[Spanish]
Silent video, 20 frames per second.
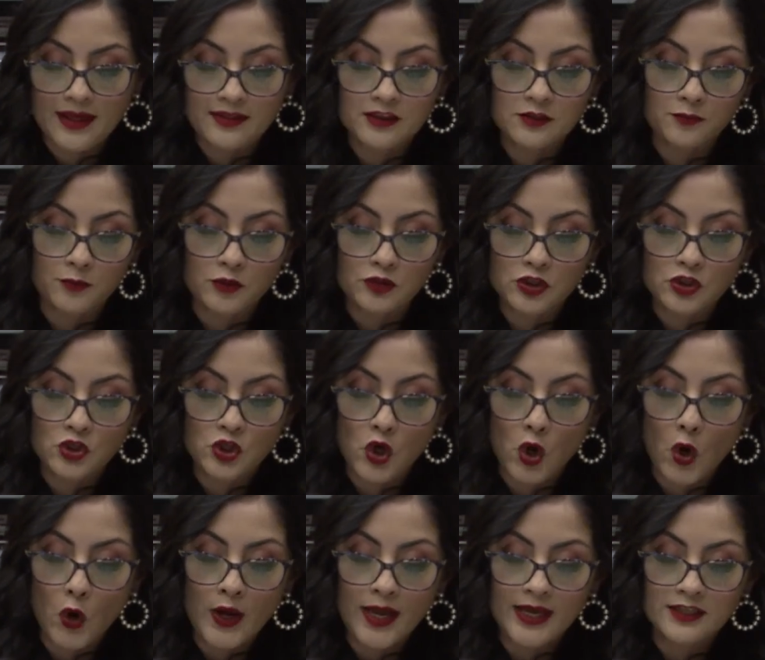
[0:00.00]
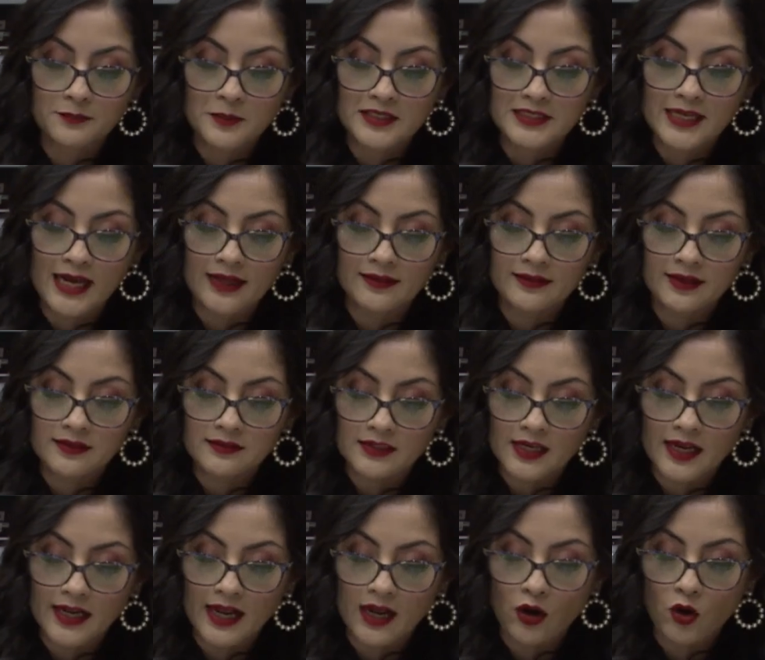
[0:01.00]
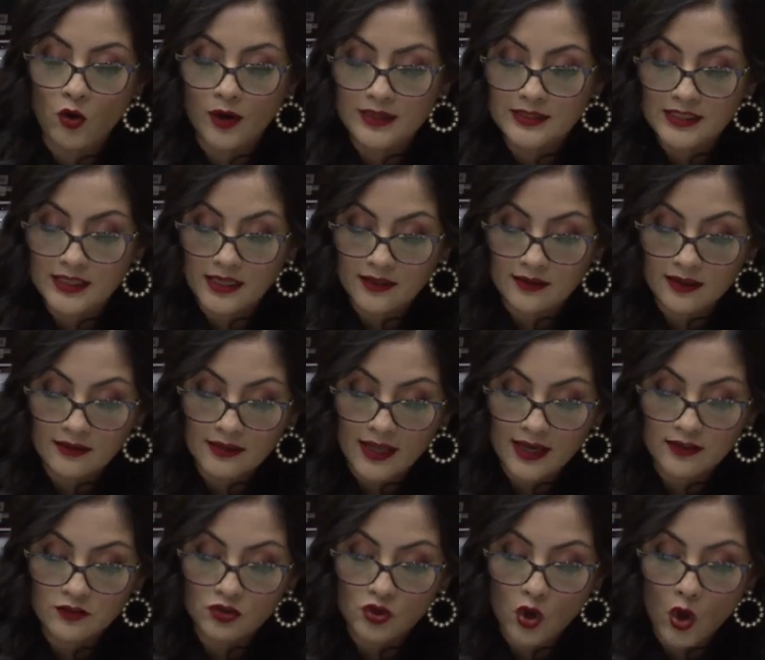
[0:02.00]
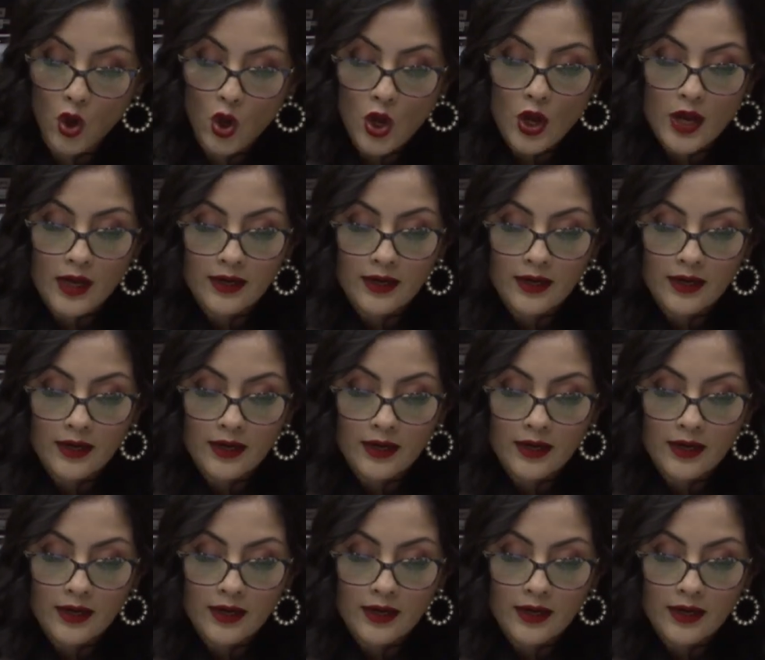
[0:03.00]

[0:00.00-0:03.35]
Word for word: la disposición especial tercera con el siguiente texto,